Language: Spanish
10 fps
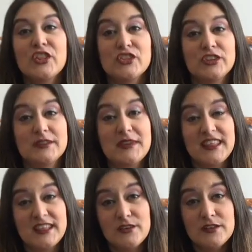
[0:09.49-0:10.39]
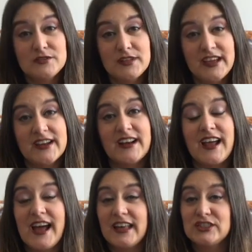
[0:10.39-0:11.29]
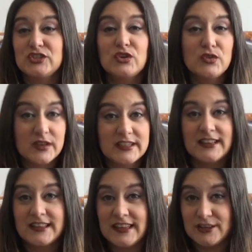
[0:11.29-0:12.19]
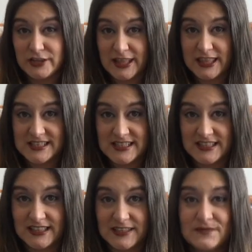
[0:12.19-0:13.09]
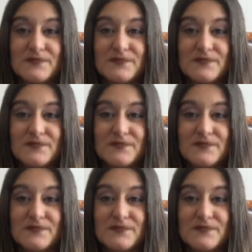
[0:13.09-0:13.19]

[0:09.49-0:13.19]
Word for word: donde me dedico a ayudar a todo aquel que lo necesite.